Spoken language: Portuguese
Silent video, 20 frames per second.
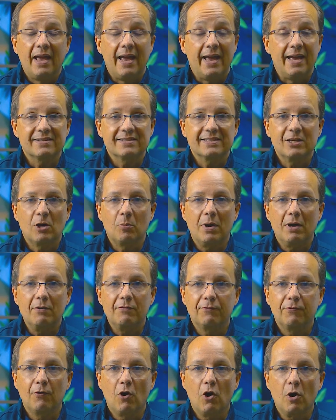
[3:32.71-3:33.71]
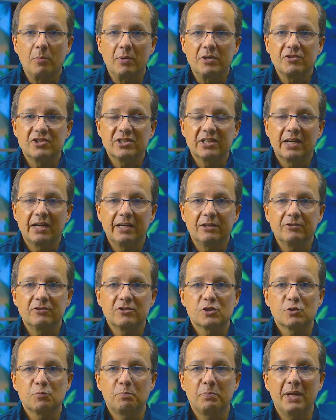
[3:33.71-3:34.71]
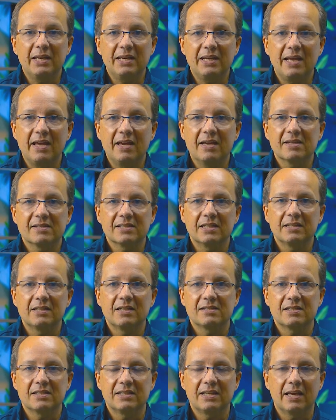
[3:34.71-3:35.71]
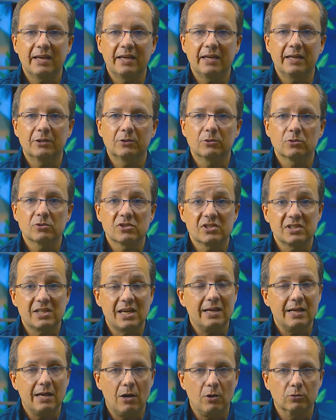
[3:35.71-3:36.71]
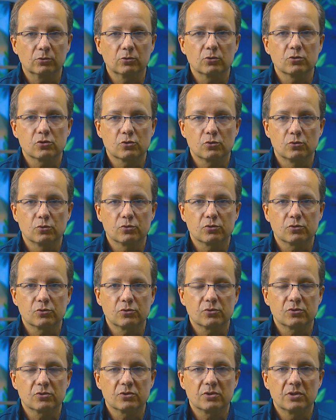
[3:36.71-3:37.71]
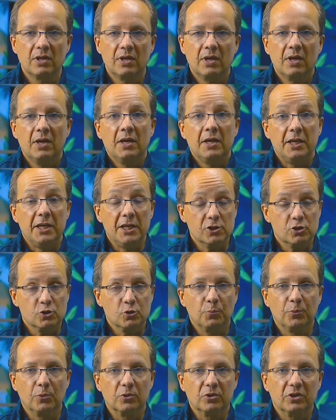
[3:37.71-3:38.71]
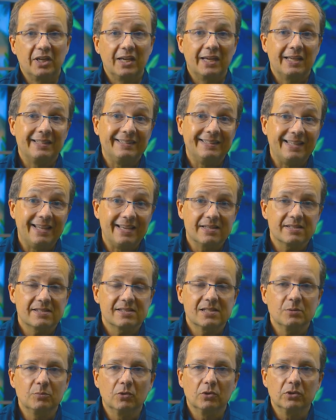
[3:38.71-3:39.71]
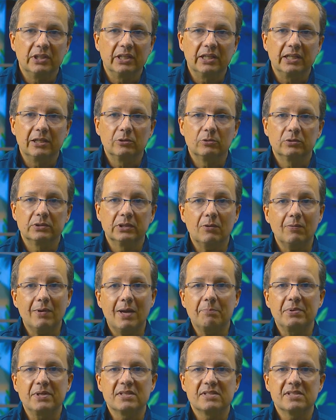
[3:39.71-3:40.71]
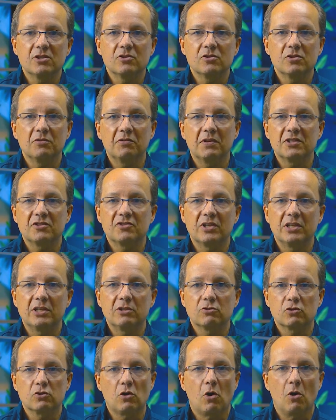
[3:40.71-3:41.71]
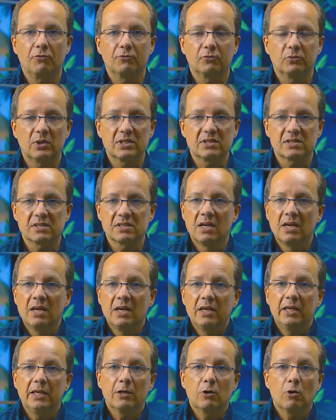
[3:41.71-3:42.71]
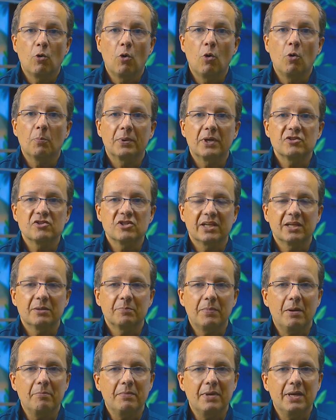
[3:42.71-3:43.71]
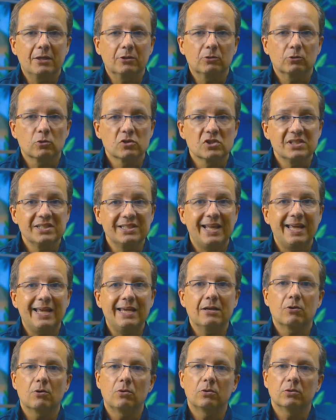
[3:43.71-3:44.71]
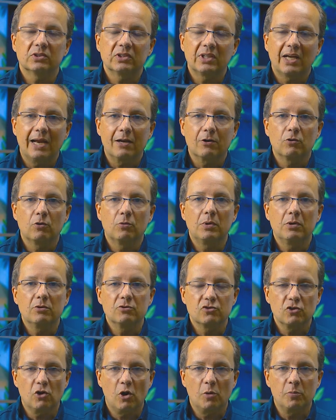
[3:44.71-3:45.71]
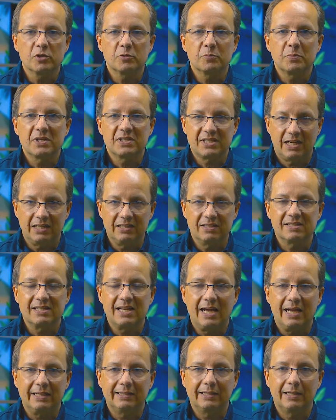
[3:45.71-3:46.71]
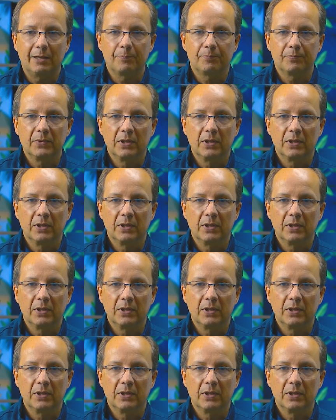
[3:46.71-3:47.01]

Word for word: Esta é uma forma de ir ganhando experiência nesse terreno sem altos custos. Isso porque, nesse modelo, não é preciso investir em softwares e compra de equipamentos nem contar com mão de obra especializada.